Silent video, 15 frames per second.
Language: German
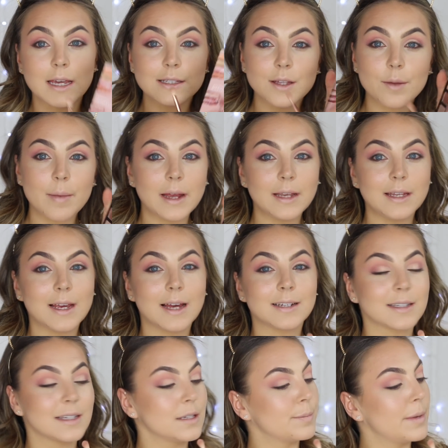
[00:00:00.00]
Geht's nochmal in die
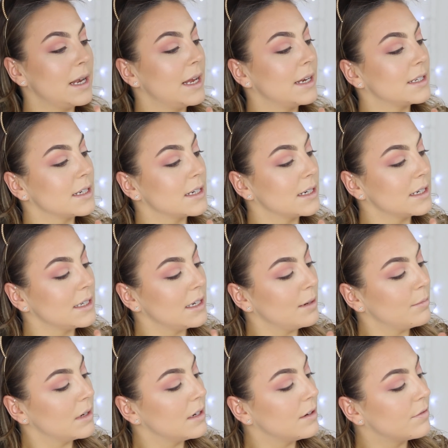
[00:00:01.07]
Catrice Palette,
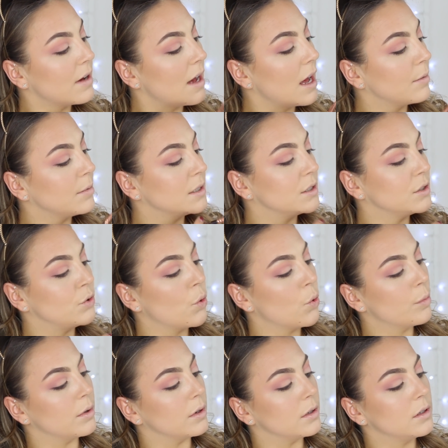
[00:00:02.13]
nehme die Farbe
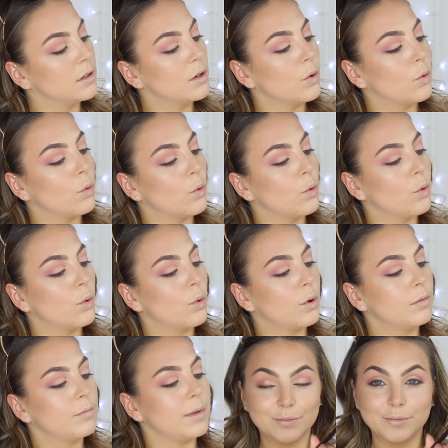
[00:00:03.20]
Nobel
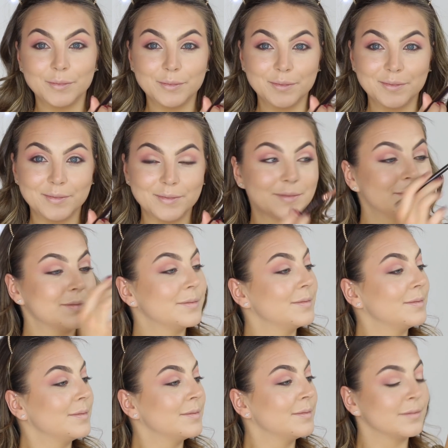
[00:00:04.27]
und blende das Ganze auch
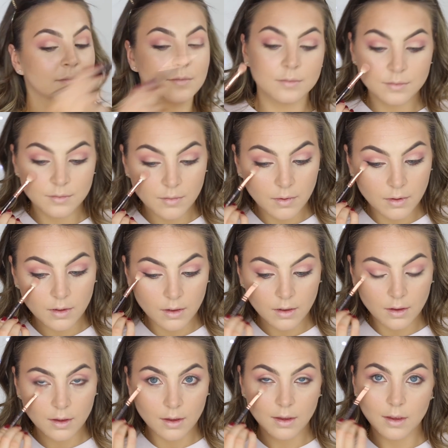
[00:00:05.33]
am unteren
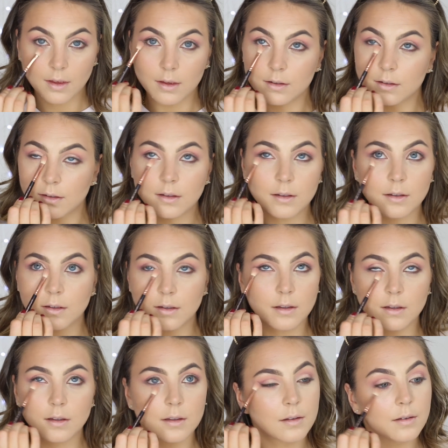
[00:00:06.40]
Wimpernkranz mit dem
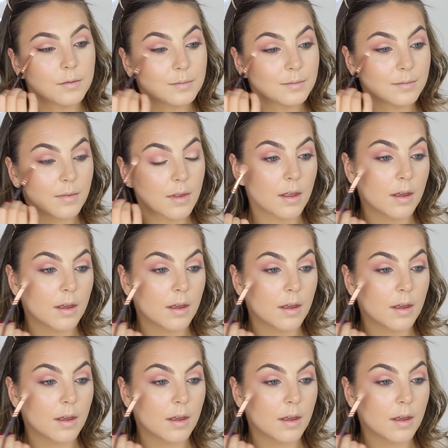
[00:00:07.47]
Kajalstift überein.